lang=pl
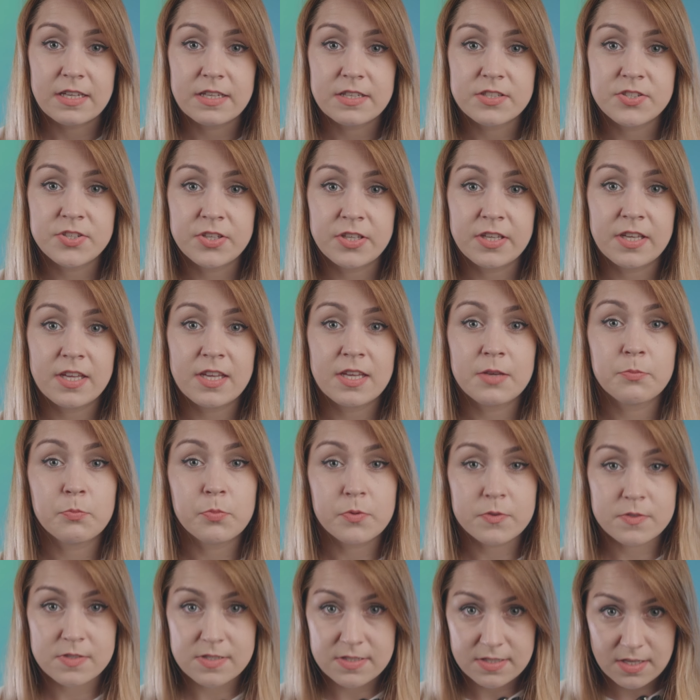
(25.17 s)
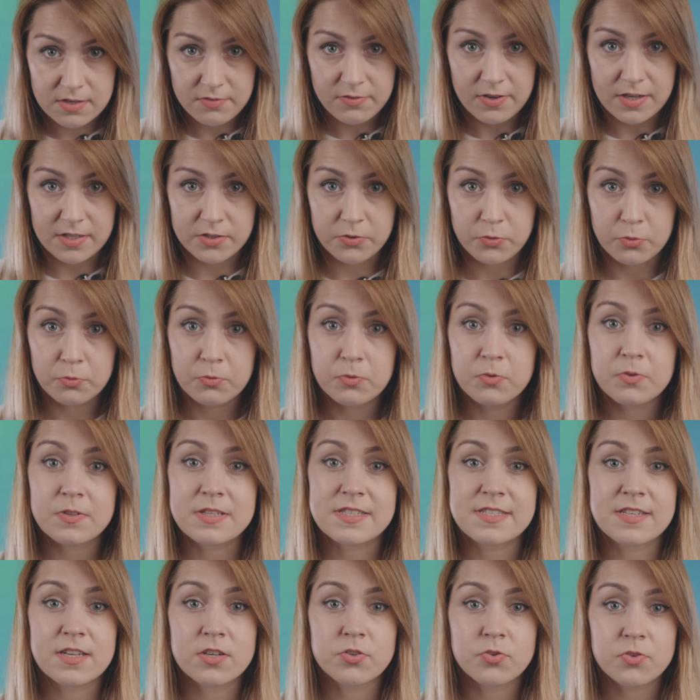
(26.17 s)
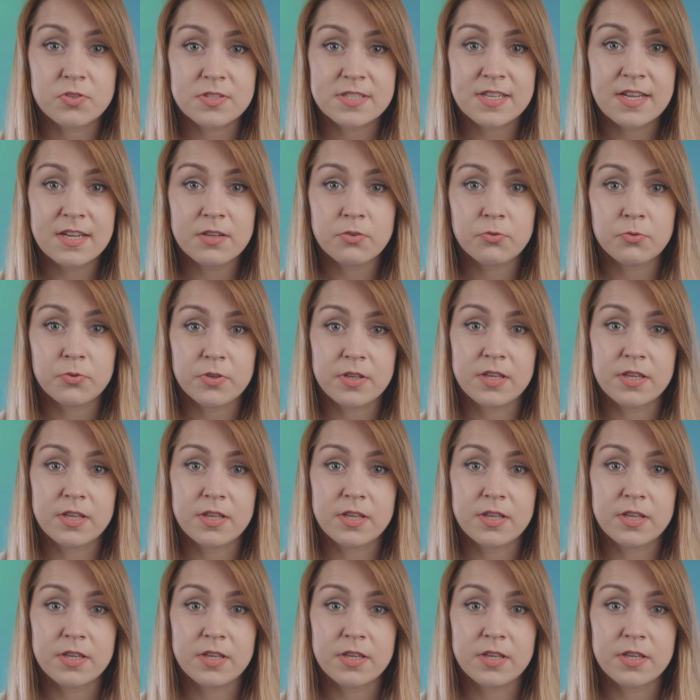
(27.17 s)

dzięki pozyskiwaniu, zarządzaniu